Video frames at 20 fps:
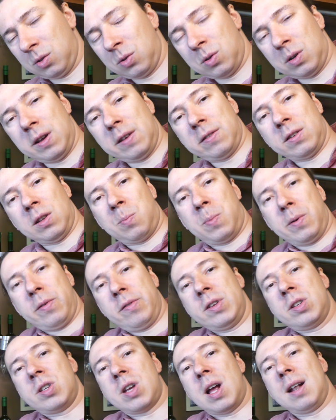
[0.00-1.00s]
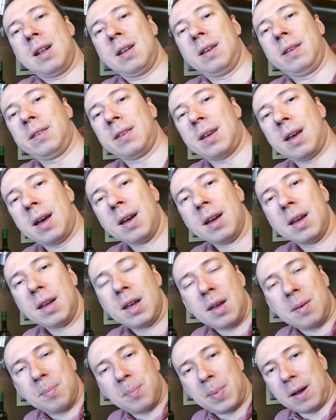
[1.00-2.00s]
który jest odpowiedzialny za
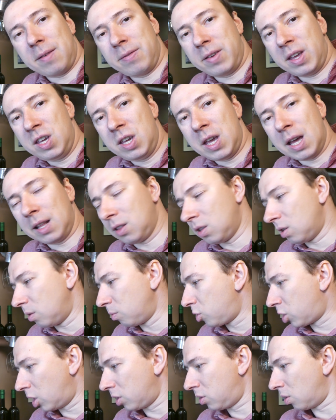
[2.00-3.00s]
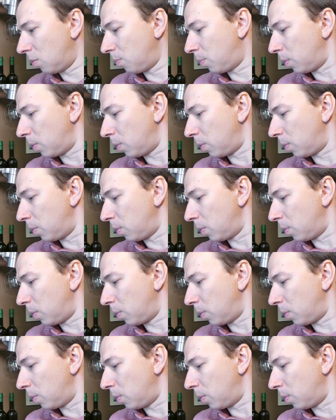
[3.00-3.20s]
prawie jedną trzecią